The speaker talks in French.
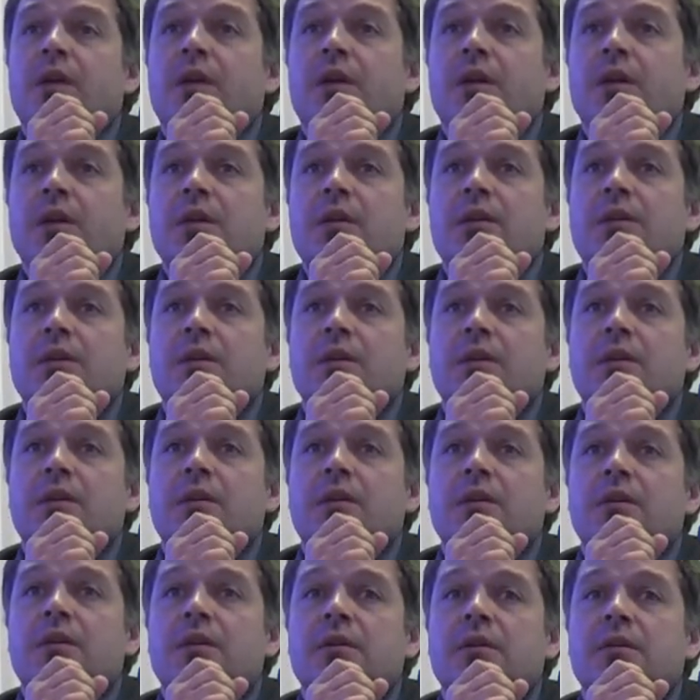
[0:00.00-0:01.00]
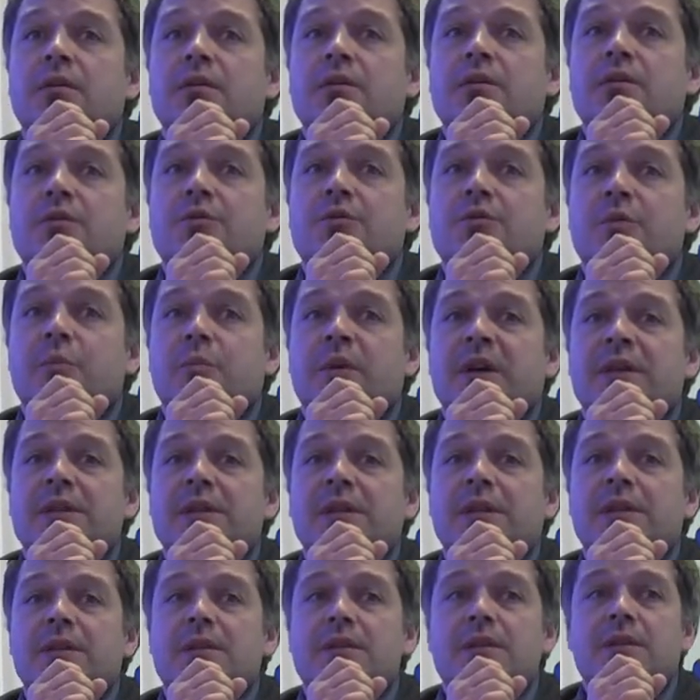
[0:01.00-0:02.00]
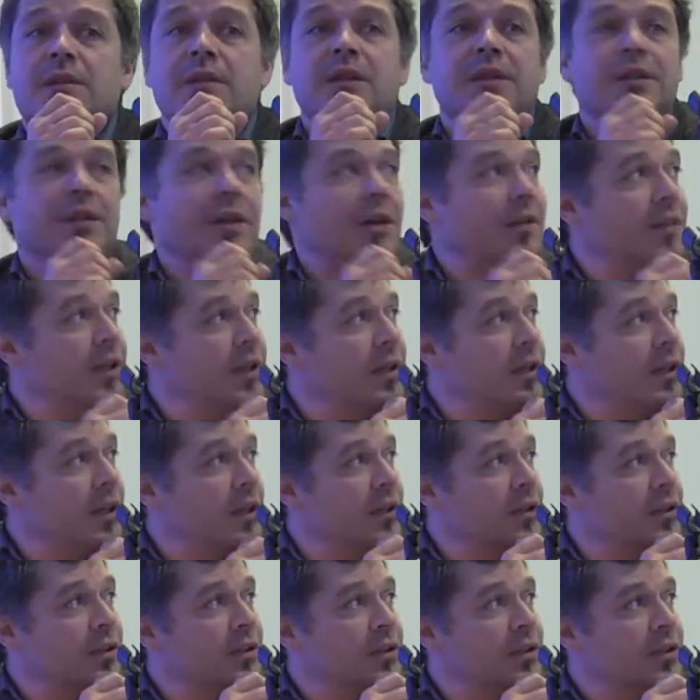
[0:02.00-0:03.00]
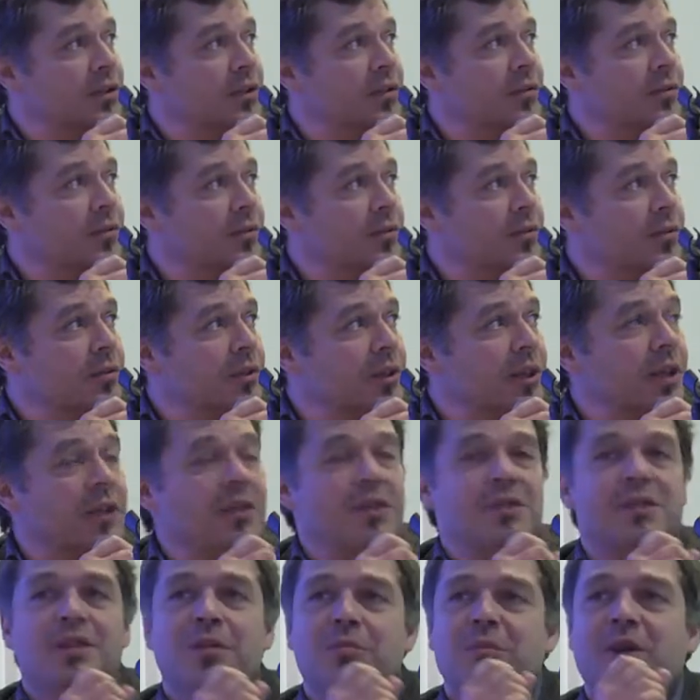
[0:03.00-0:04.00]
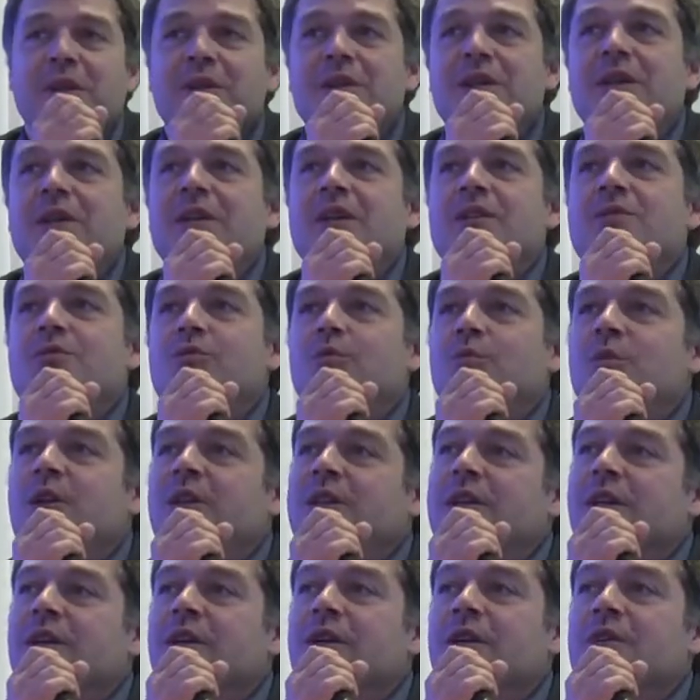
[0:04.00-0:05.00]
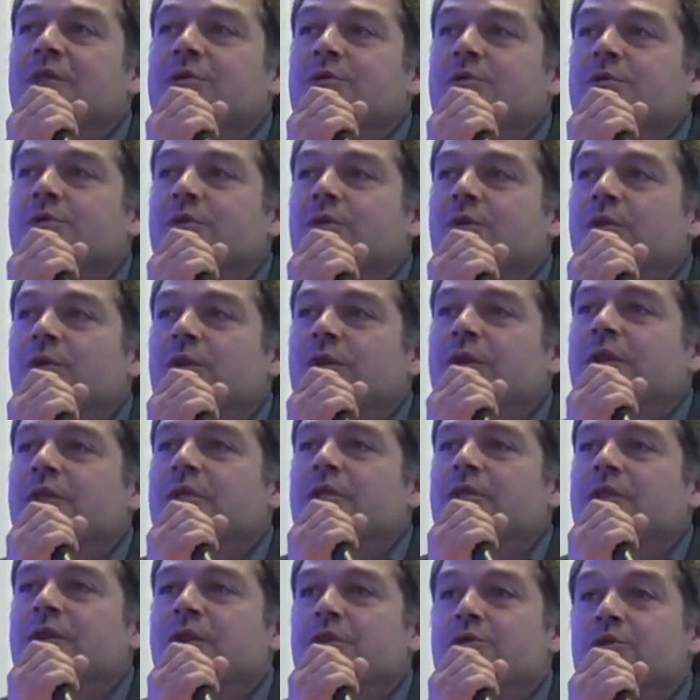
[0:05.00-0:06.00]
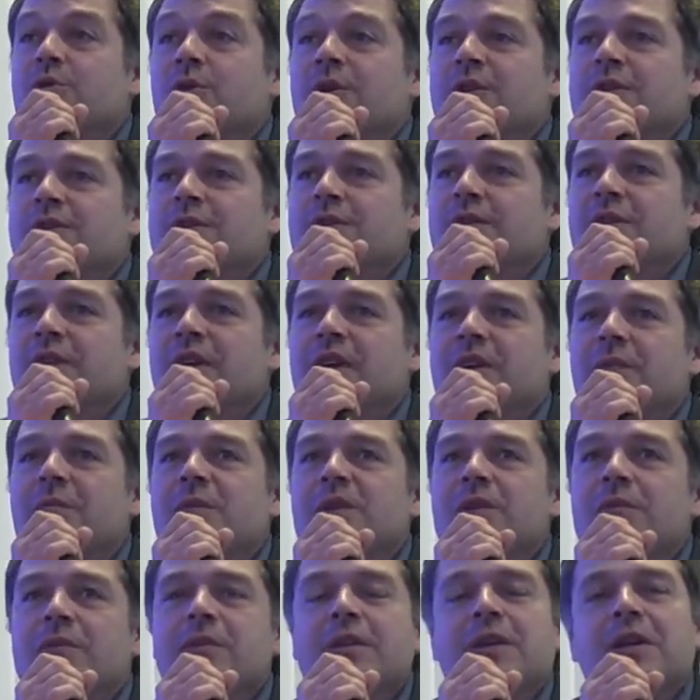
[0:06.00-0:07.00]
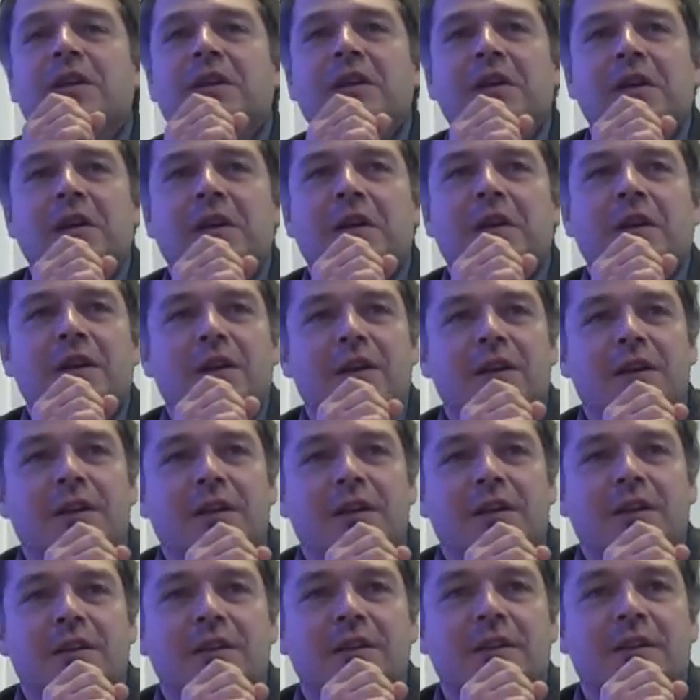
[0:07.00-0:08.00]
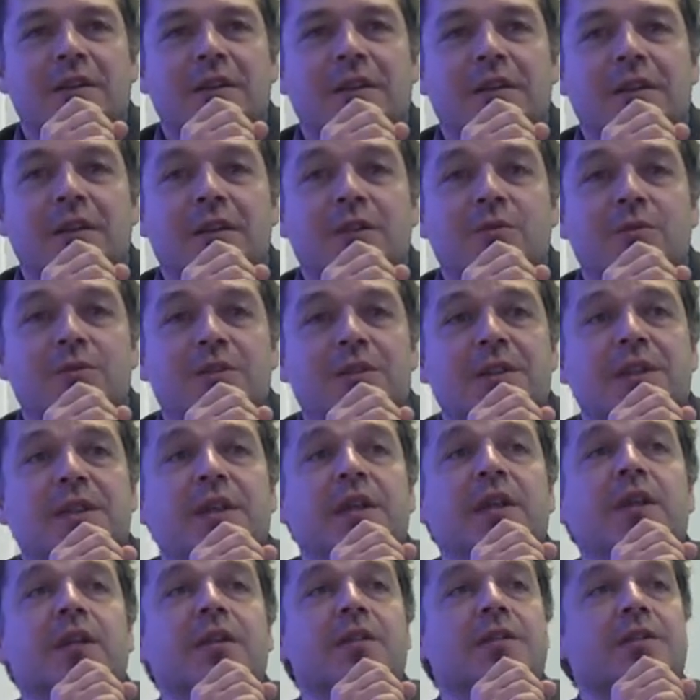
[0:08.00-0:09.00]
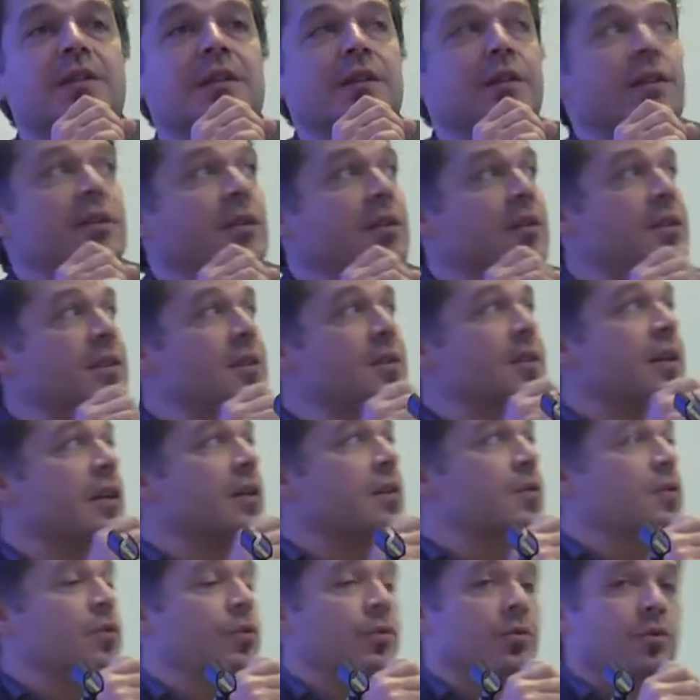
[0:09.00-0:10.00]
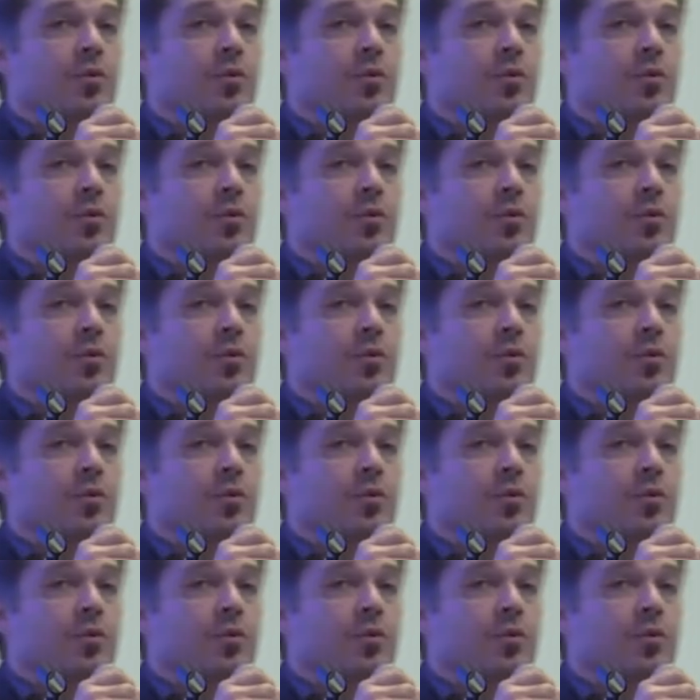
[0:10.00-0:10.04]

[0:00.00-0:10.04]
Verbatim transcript: Et euh, je vais partir ici d'un travail qui a été euh, réalisé par Niklas Luhmann, un grand sociologue et juriste allemand, euh, qui considère cette distinction